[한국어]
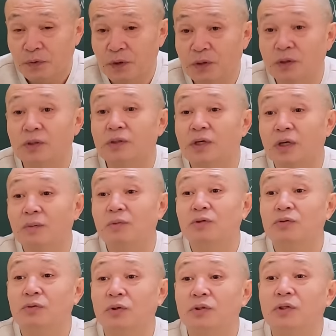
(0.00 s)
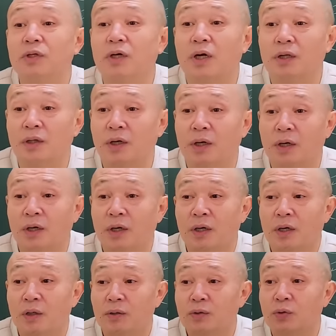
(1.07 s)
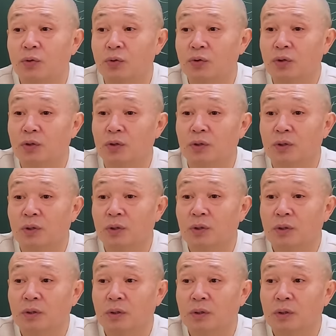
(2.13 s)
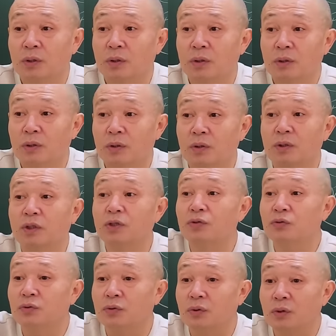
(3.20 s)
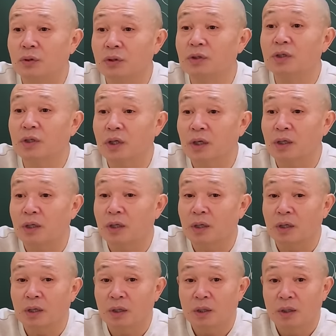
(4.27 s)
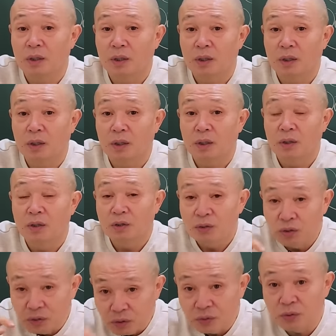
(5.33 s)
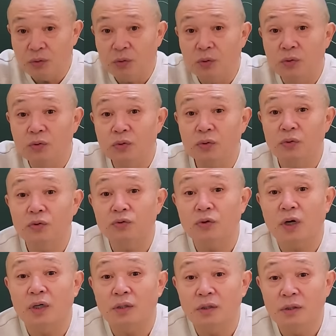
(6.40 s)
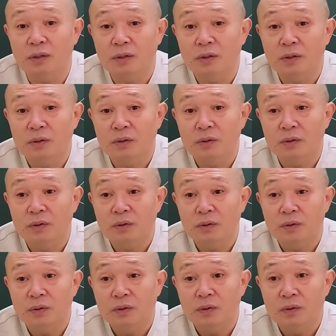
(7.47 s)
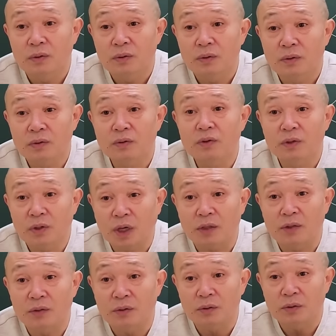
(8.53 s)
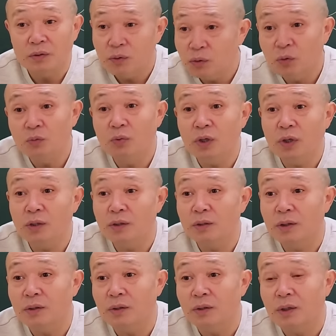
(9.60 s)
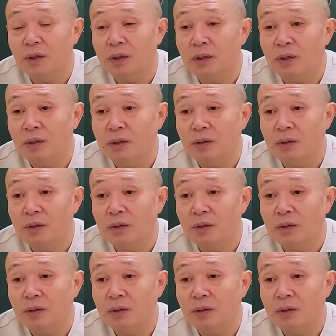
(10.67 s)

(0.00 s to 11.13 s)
그 그런 사람일수록 어떻게 해야 돼? 그 초능력을, 그 기운을 어떻게 해야 돼? 스스로 컨트롤할 줄 아는 능력을 가져야 돼. 이런 공부해야 된다는 거야.